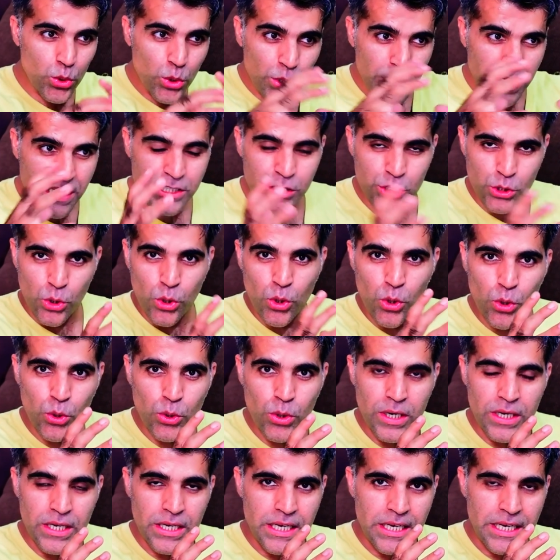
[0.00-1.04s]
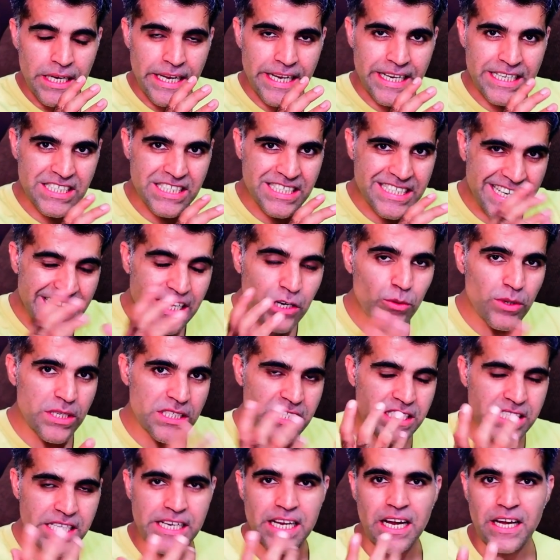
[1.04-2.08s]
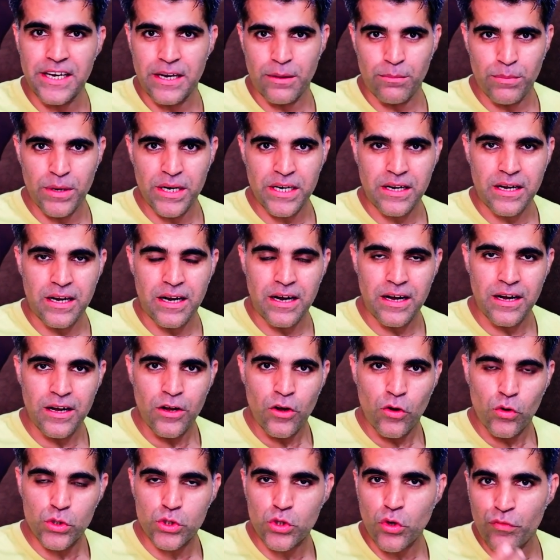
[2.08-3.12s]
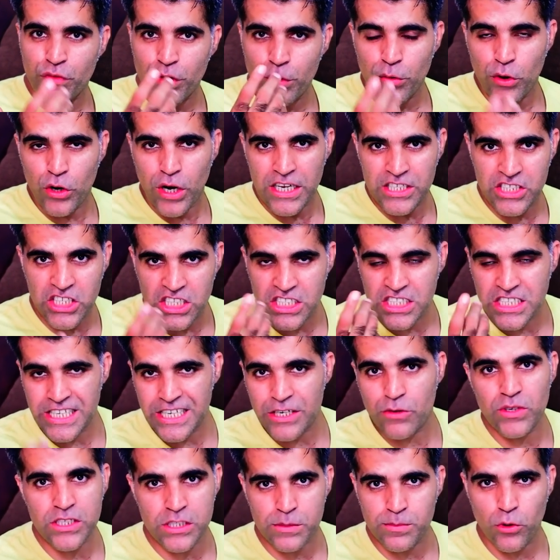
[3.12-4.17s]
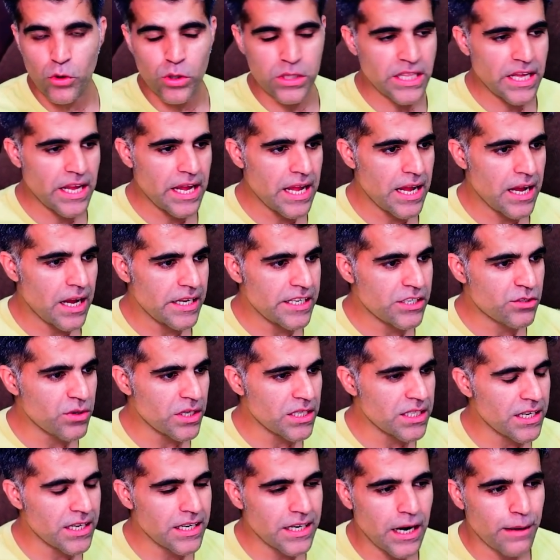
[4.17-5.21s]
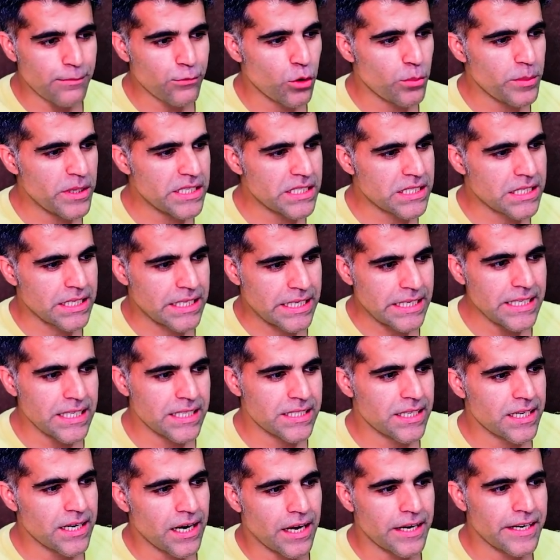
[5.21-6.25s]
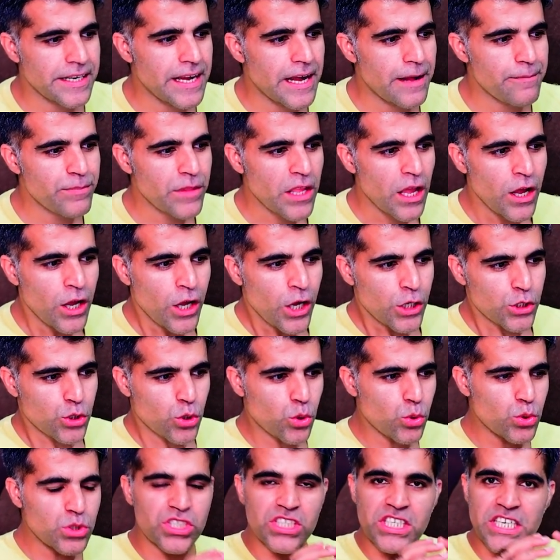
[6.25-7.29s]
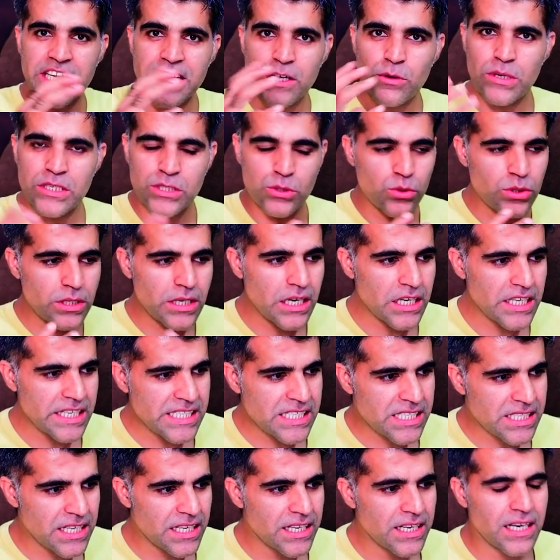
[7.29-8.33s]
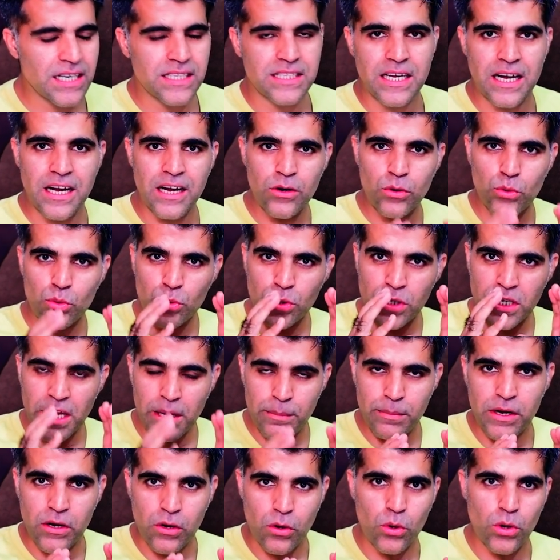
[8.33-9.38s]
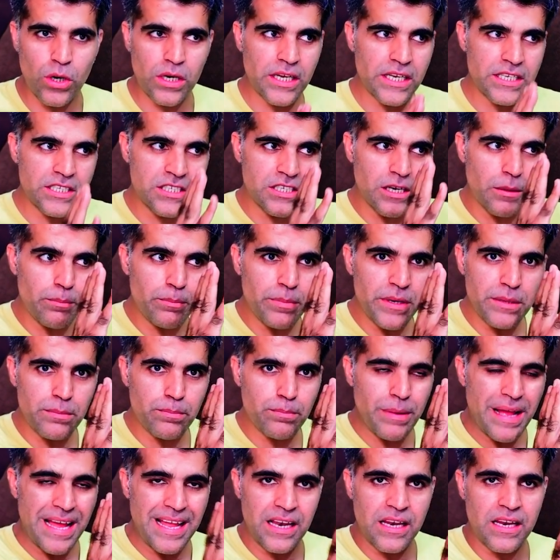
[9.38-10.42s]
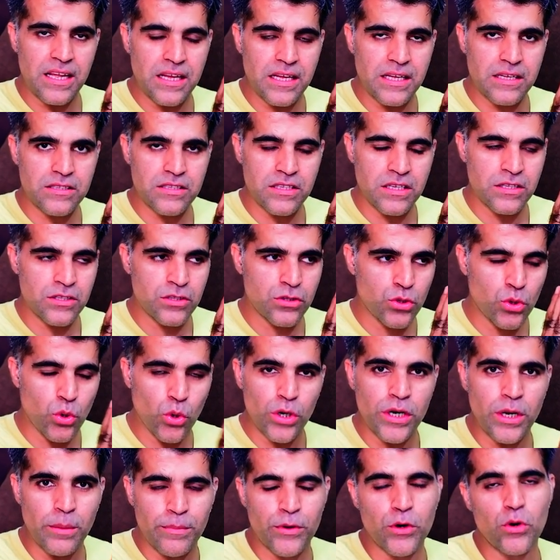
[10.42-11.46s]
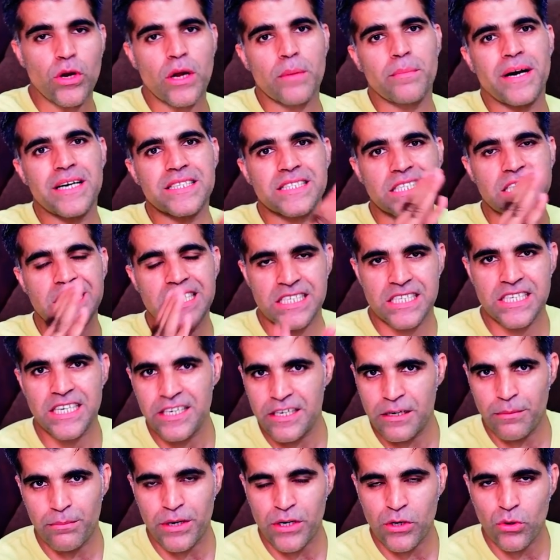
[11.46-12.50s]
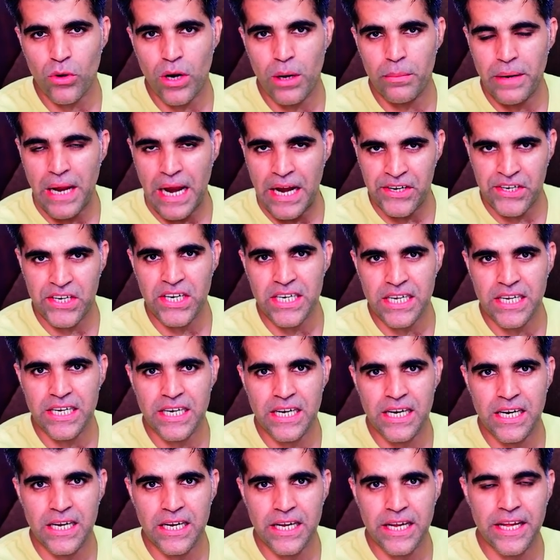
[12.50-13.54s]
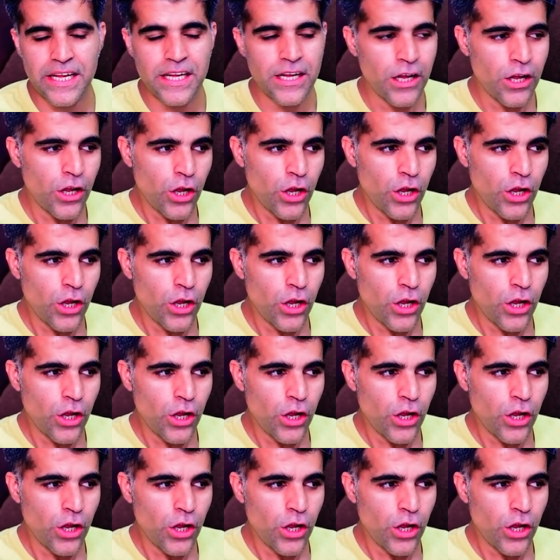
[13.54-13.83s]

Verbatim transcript: उन्होंने जो एक सीक्वेंस दिया नंबर का उसको फिबोनाशी सीक्वेंस बोलते हैं इस वक्त अगर आपको मेरी स्क्रीन नज़र आ रही है तो कुछ सीक्वेंस उनका इस तरह का था उनके बकौल के जब भी पहले दो नंबरों के बाद तीसरे नंबर को आप एंटर करने लगे